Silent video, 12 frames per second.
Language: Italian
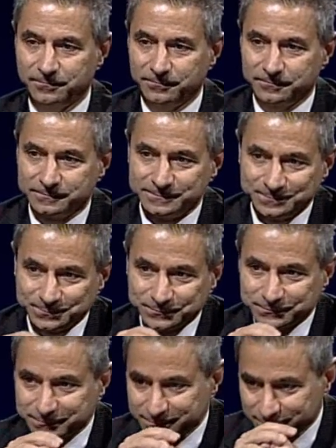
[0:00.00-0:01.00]

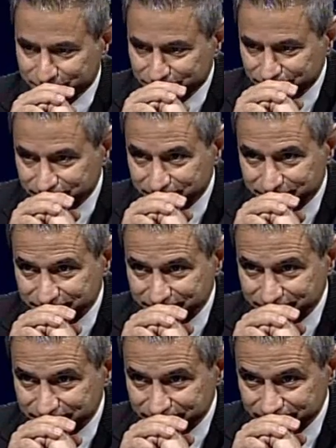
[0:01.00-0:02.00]
sostanzialmente capito
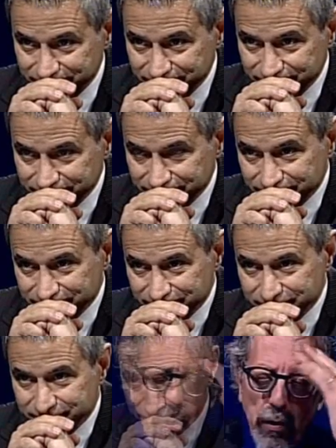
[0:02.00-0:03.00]
come funziona
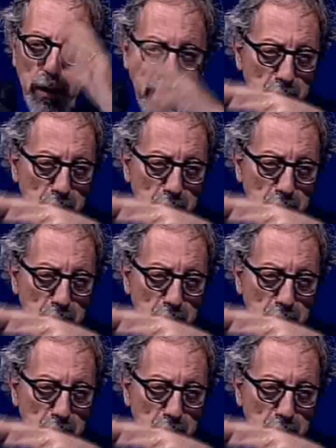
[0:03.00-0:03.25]
questa